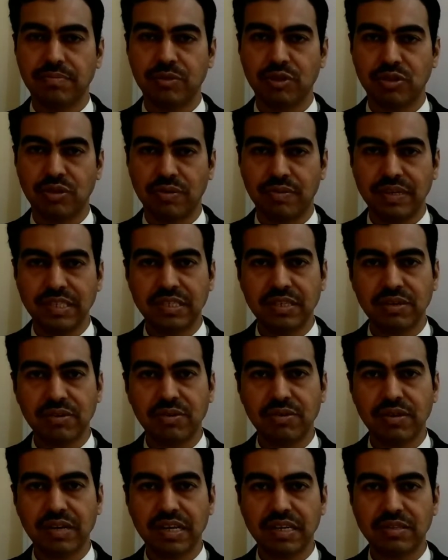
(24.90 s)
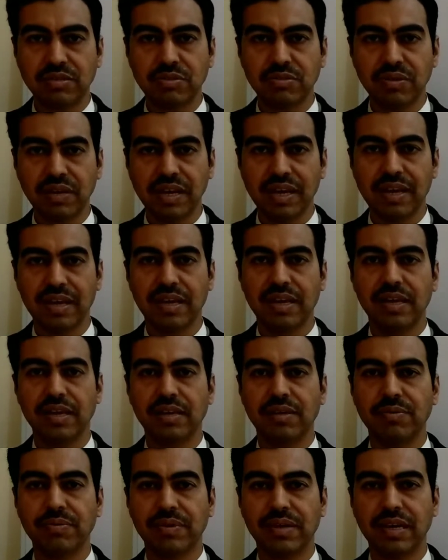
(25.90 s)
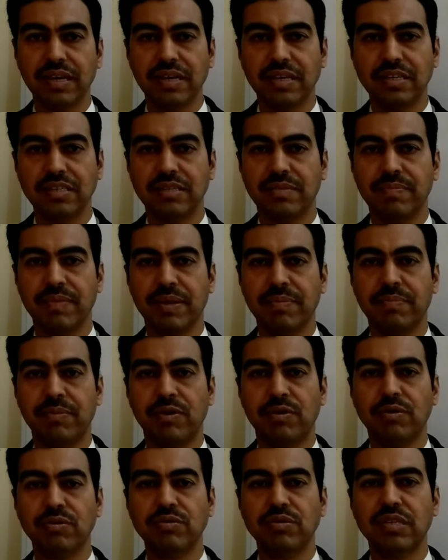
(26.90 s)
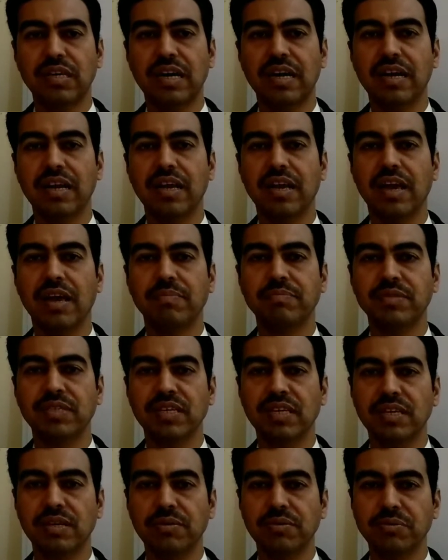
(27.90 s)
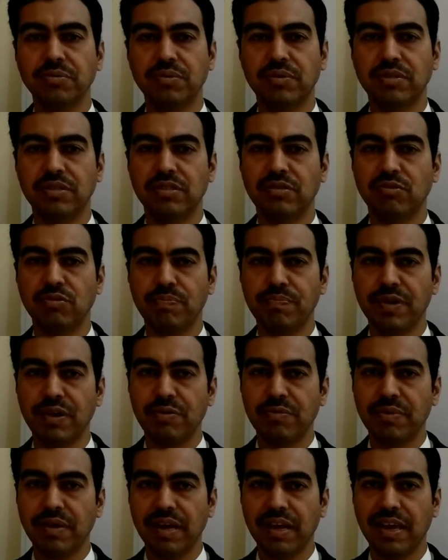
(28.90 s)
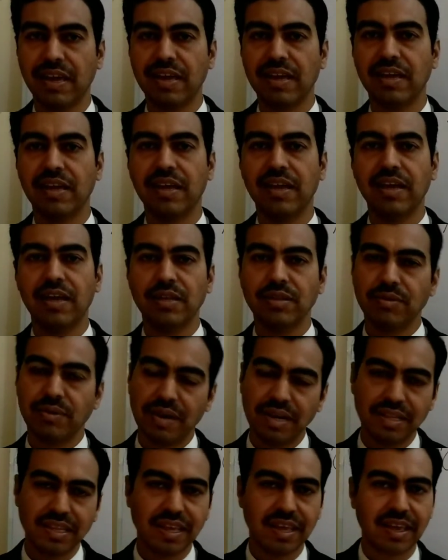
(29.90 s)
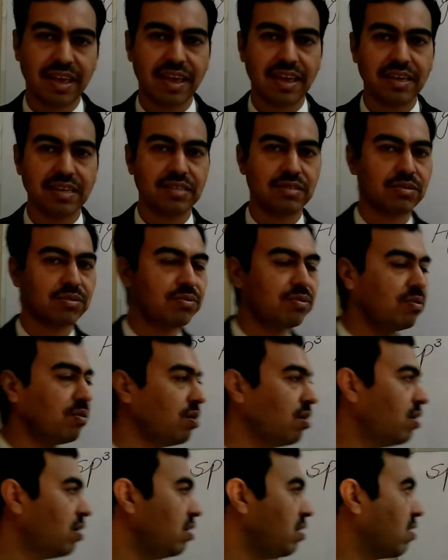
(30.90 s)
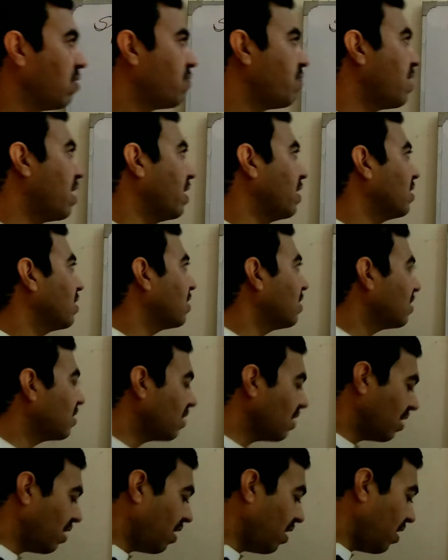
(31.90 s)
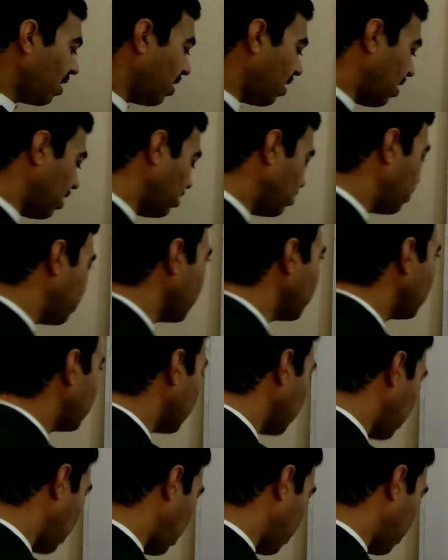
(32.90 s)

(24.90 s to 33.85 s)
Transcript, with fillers: मुतवजह होकर सुने क्योंकि इसमें बहुत सारे एम छुपे हुए हैं तो आते हैं इसको डिफाइन करते हैं एस पी थ्री